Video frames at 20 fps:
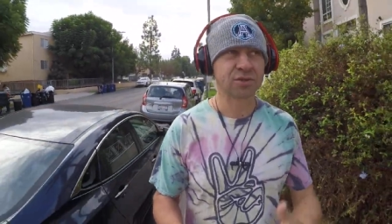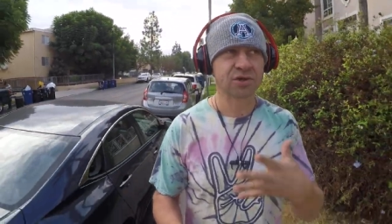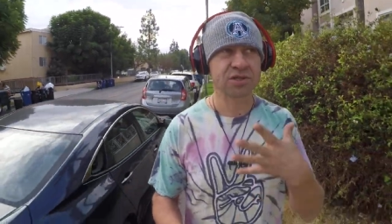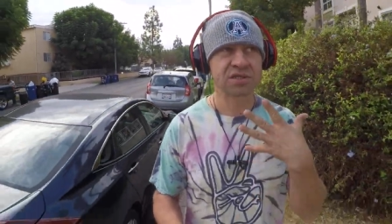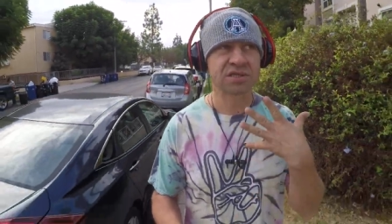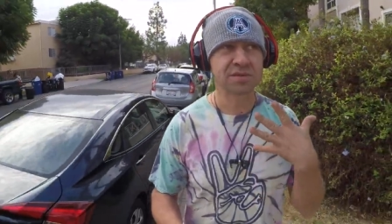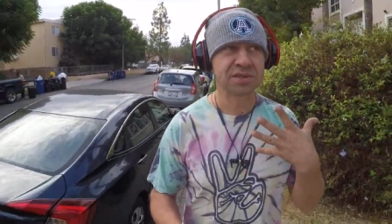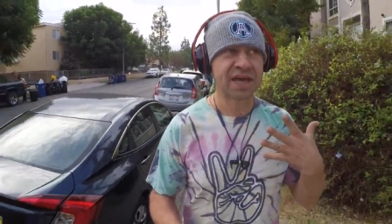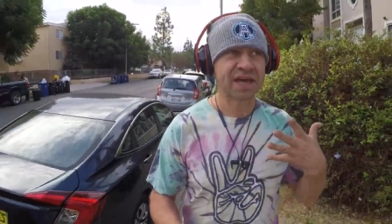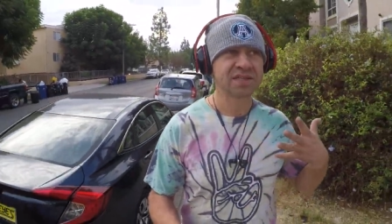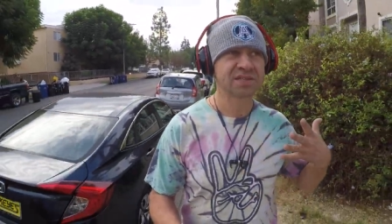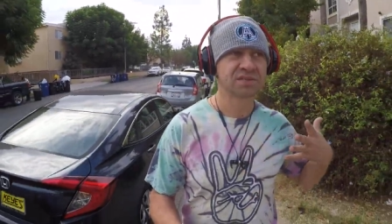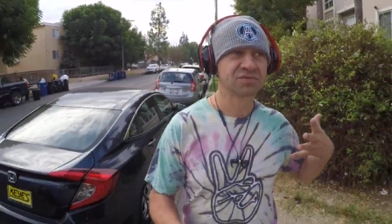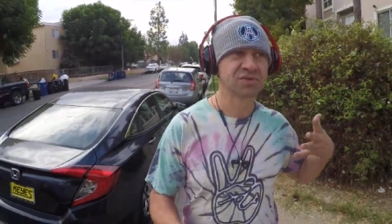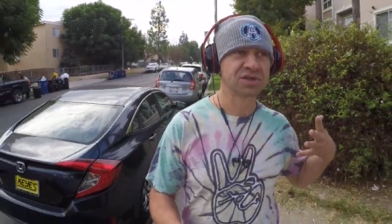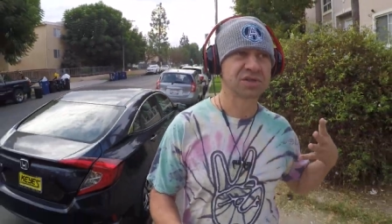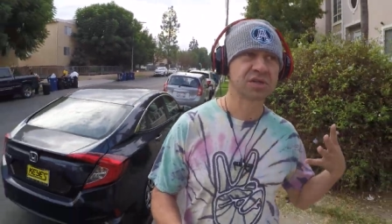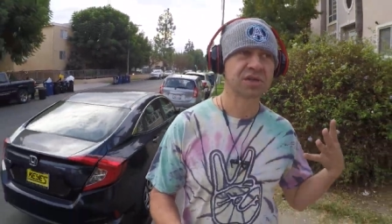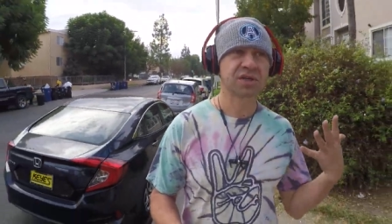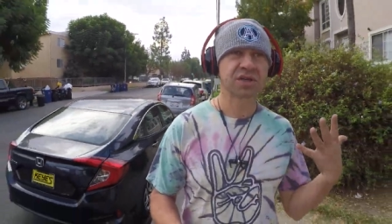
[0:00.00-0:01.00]
То есть, знаете,
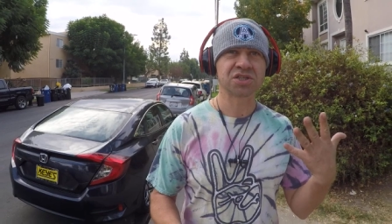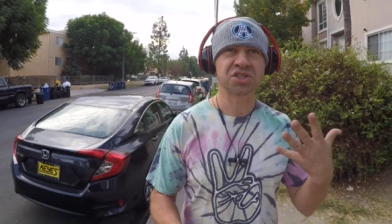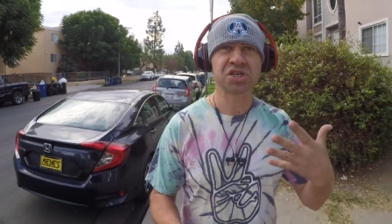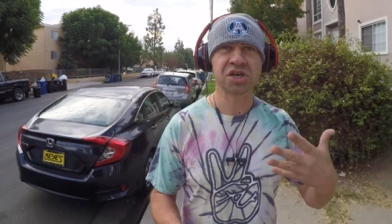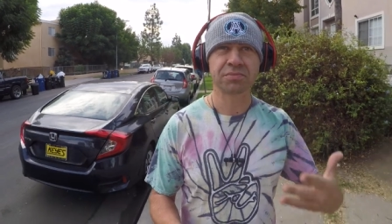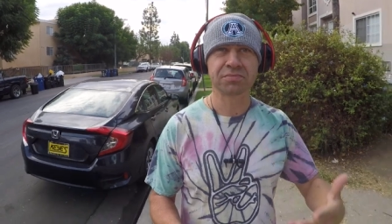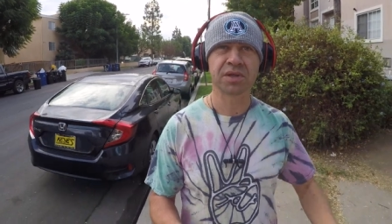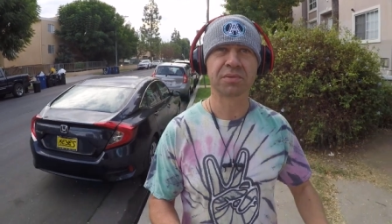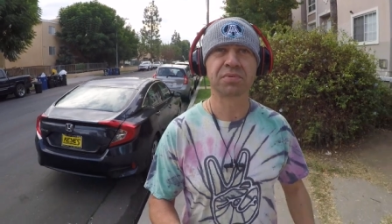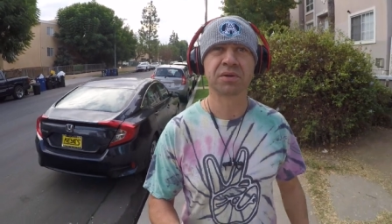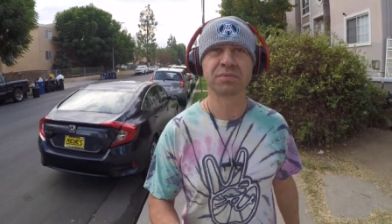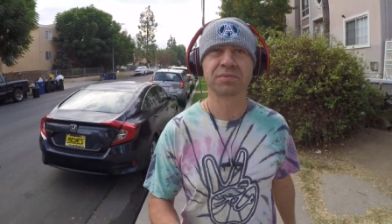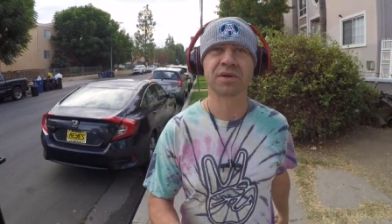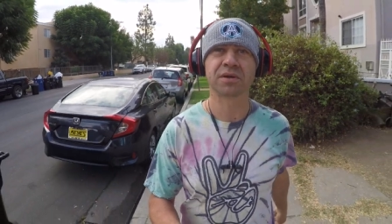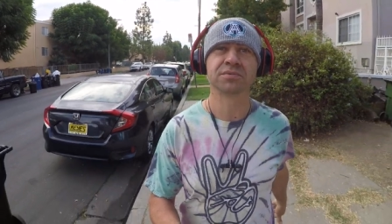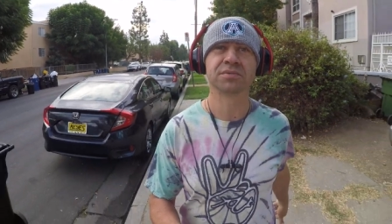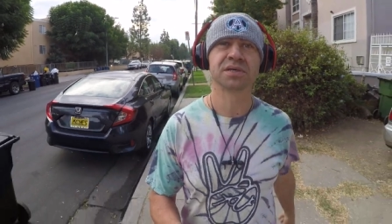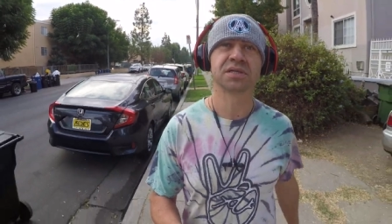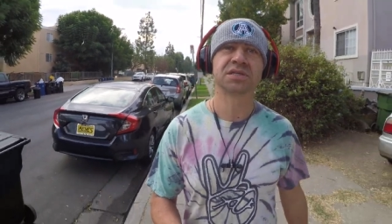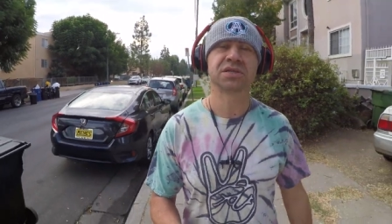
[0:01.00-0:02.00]
вот чем,
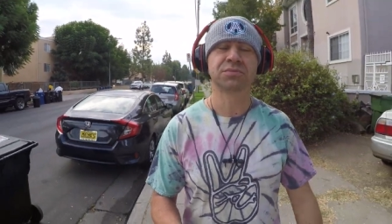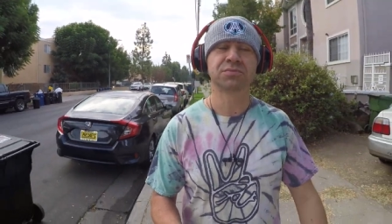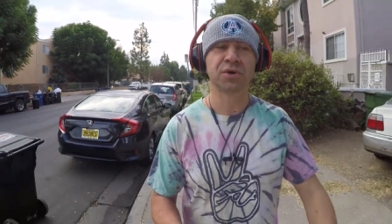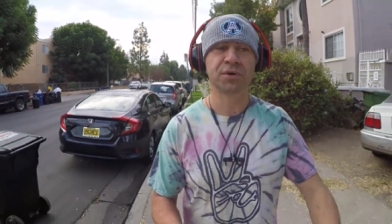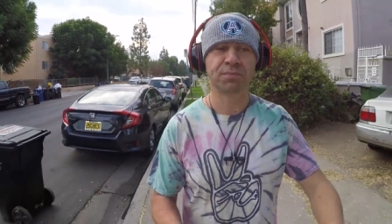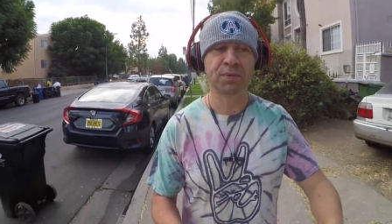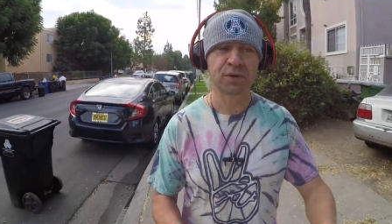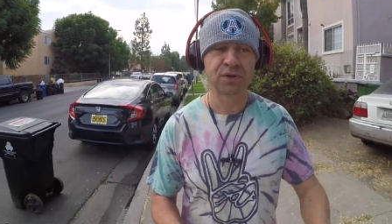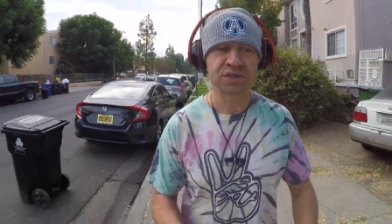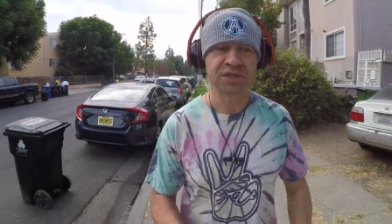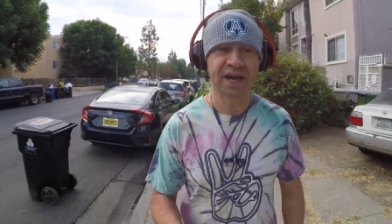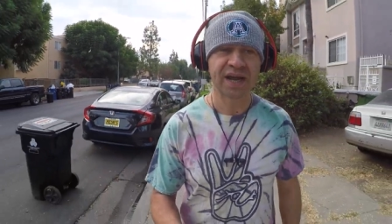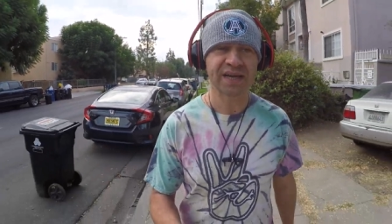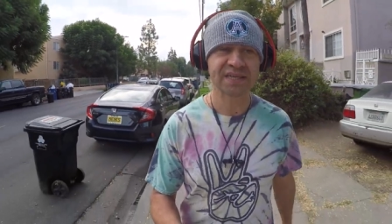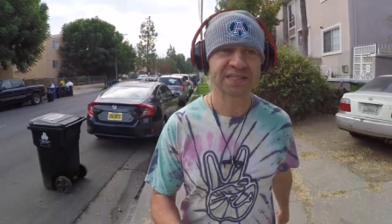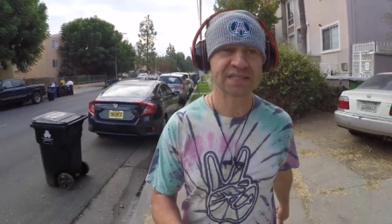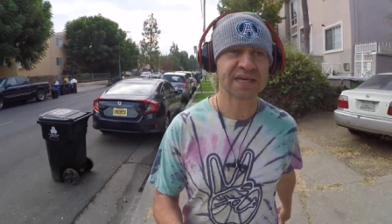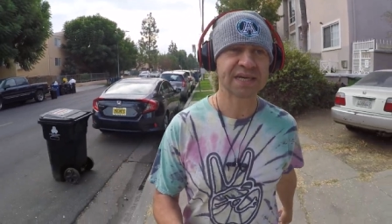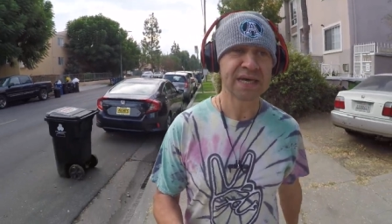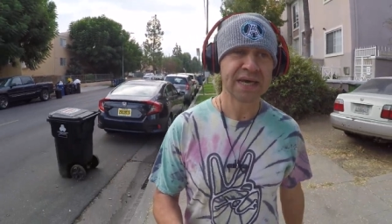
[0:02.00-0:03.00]
например, мне 7 плюс
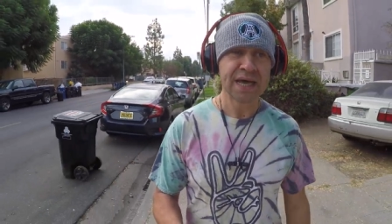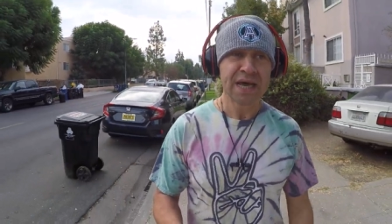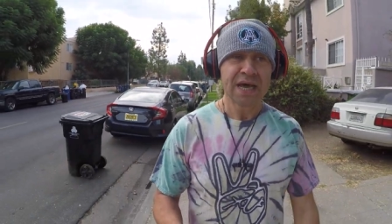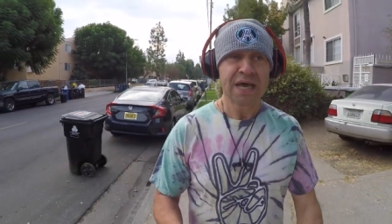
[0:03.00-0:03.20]
нравится,